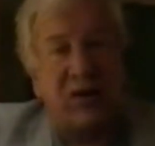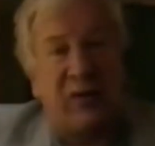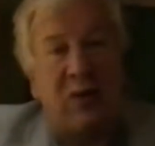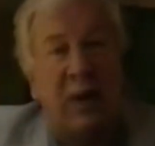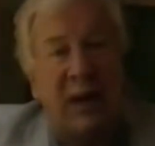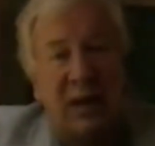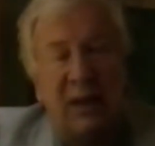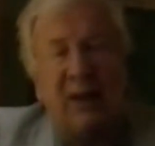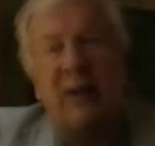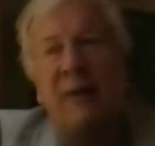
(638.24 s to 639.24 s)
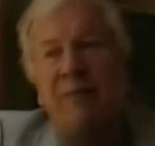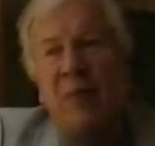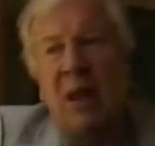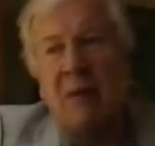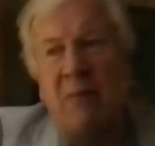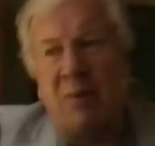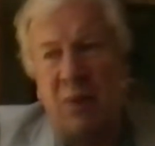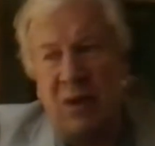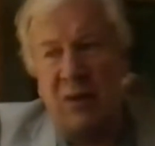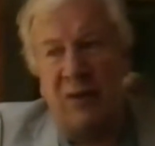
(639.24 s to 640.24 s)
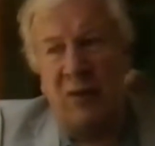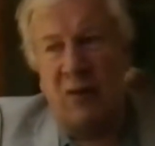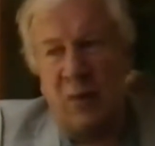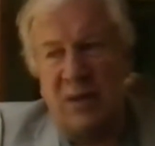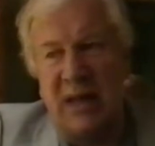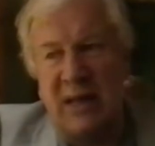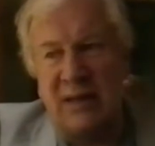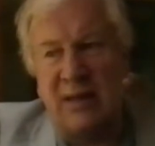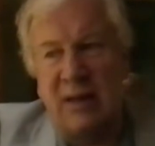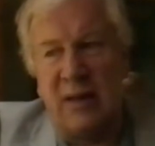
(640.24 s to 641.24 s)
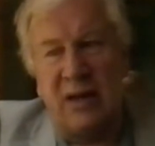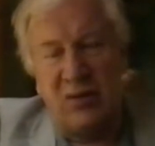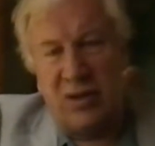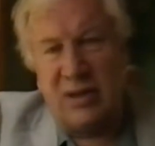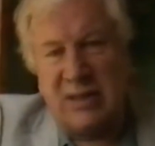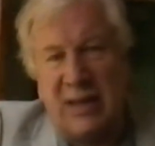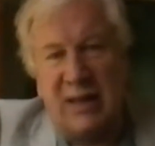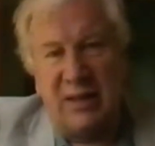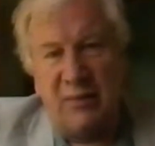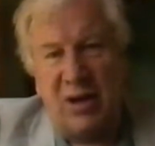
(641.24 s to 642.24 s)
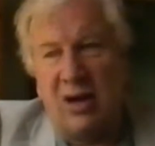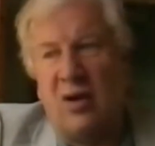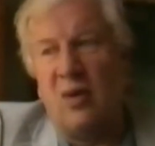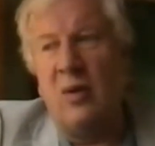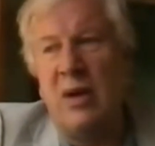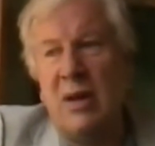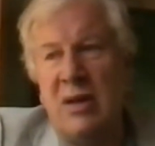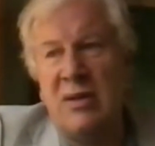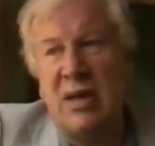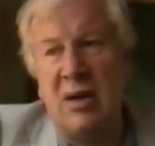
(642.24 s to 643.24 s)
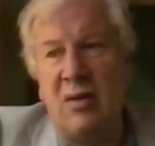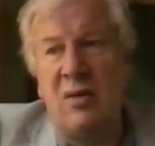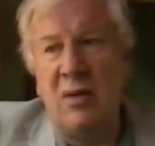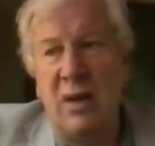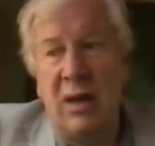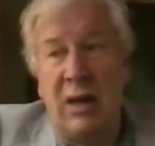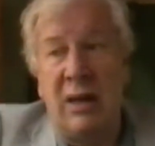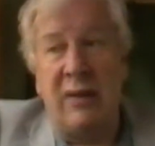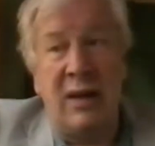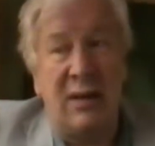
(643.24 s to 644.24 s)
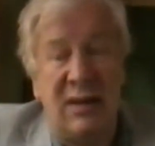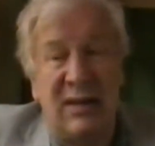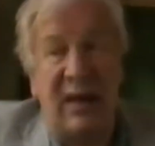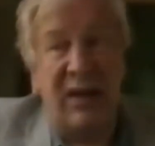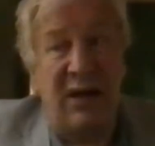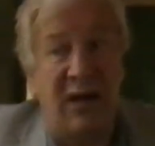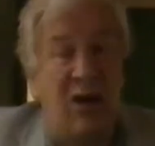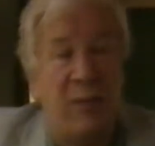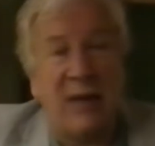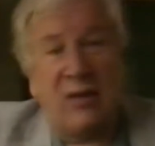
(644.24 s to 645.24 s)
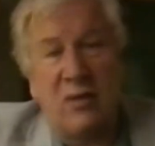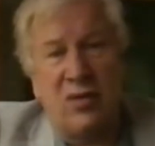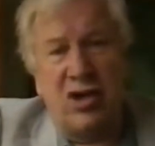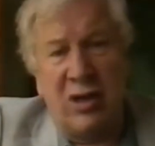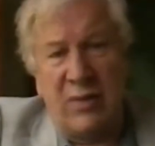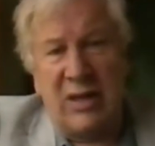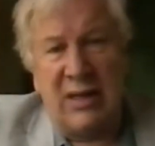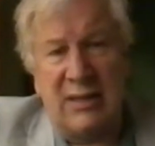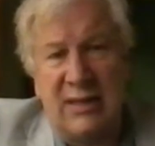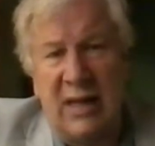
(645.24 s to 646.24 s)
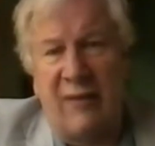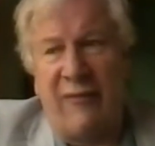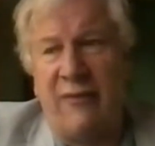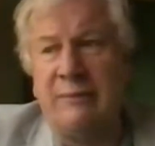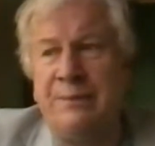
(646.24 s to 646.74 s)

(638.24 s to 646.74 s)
Pensò di passare attraverso l'Inghilterra, ma la corona inglese sembrava non garantirgli l'uscita. Perciò Lenin decise di rischiare attraversando la Germania.